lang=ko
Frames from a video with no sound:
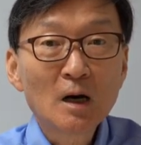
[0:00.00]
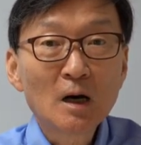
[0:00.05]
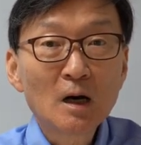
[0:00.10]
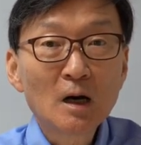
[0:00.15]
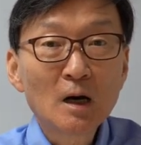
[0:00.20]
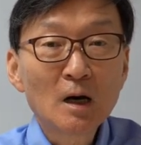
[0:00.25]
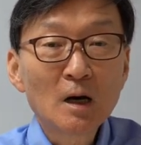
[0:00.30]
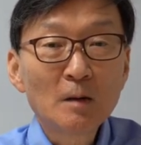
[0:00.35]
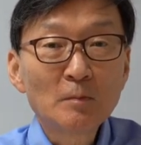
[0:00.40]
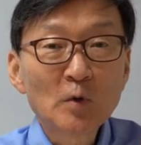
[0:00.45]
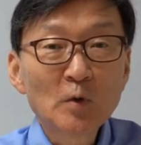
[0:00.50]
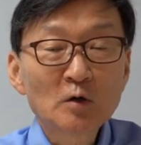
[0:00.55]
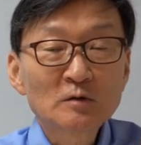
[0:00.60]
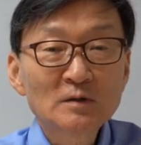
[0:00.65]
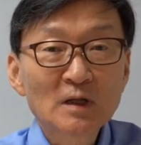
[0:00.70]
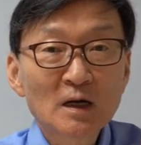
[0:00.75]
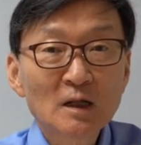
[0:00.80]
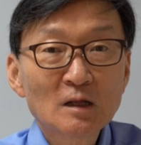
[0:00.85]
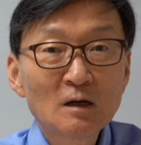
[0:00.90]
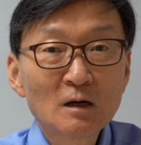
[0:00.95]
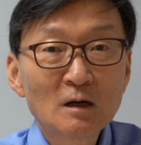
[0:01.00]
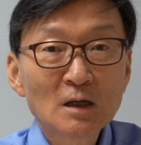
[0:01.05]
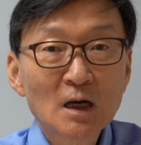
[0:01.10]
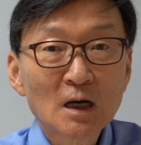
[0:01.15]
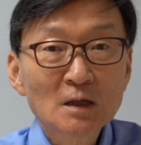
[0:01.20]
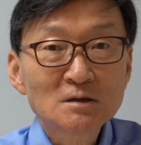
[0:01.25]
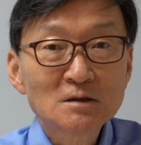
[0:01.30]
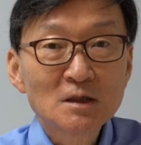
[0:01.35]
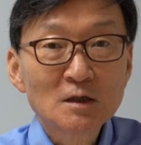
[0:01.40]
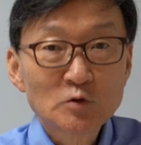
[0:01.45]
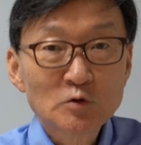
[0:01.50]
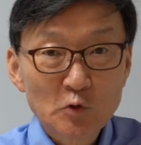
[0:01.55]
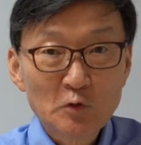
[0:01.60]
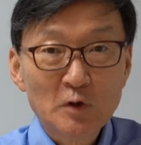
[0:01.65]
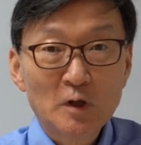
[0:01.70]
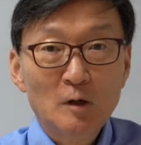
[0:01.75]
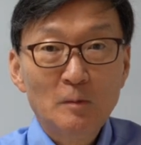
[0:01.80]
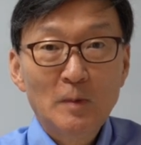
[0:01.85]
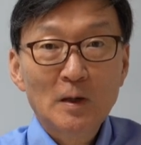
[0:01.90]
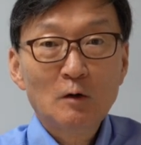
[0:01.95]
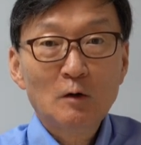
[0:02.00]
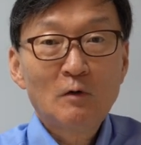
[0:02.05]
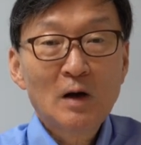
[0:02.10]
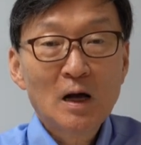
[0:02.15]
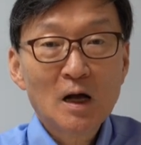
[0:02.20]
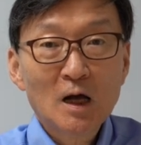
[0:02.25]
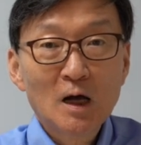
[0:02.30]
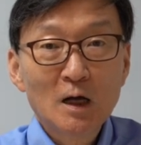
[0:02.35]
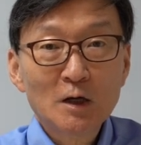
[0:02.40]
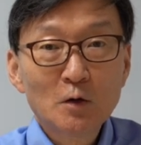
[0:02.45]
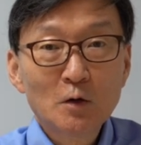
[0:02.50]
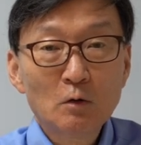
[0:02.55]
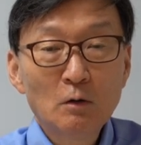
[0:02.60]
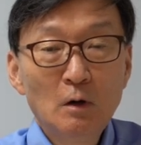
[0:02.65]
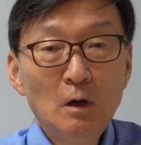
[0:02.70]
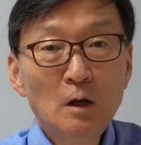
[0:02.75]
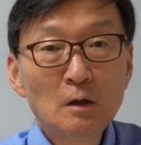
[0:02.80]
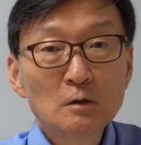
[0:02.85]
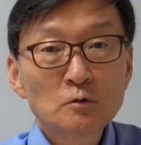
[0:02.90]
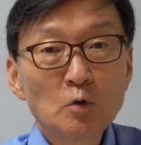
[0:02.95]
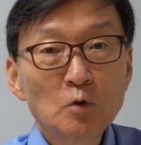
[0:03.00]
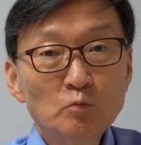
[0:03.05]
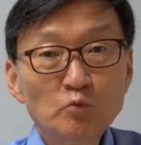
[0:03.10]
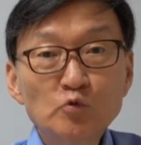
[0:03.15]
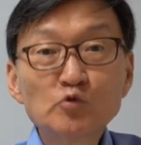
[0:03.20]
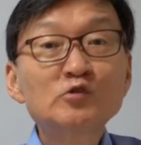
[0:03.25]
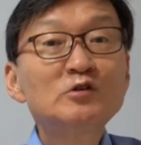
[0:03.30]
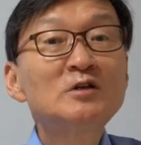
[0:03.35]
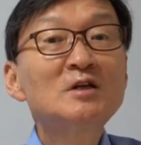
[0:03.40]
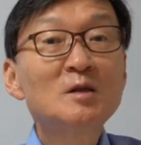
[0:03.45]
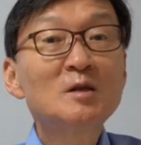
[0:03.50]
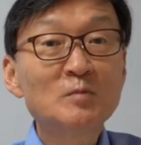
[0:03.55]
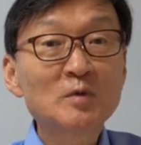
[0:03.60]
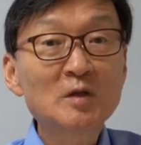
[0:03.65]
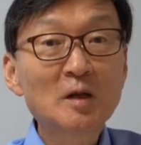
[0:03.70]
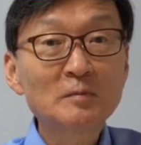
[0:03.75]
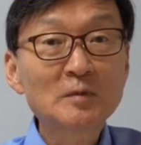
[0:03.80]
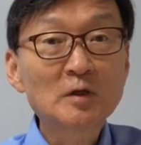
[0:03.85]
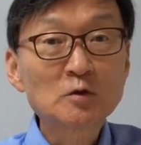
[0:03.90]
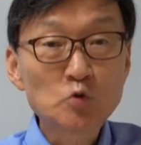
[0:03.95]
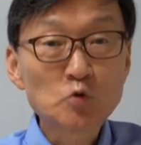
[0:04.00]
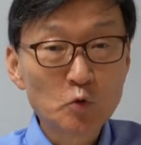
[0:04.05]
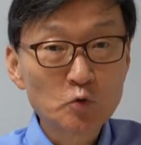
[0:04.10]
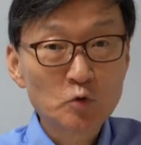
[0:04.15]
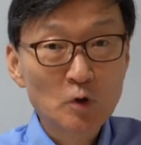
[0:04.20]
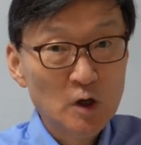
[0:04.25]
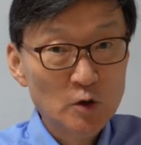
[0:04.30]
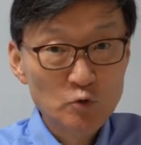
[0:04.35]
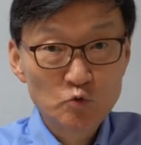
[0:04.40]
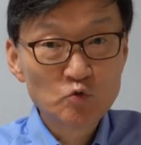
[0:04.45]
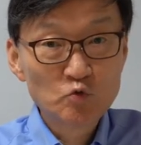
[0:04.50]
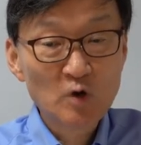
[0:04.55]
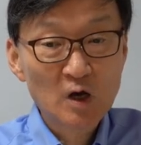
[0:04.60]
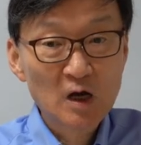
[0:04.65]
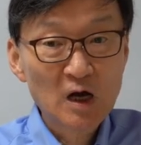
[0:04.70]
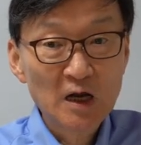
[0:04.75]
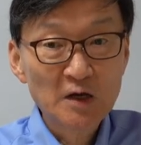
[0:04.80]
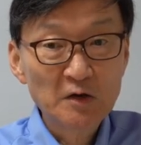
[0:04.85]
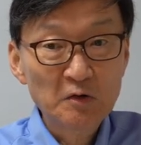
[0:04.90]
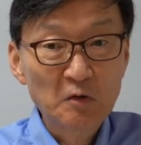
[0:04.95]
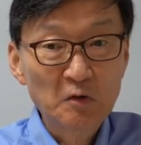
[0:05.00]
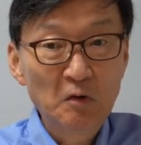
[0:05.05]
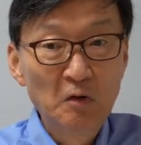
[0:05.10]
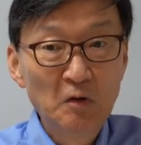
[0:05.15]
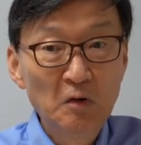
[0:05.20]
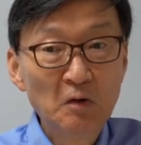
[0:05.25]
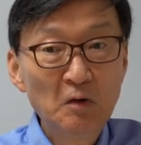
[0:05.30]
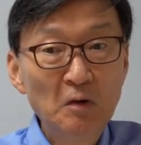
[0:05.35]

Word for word: 아, 명나라 영락제의 청해를 받은 황간이고 또 무슬림이 됩니다. 종교가 유교가 아니고.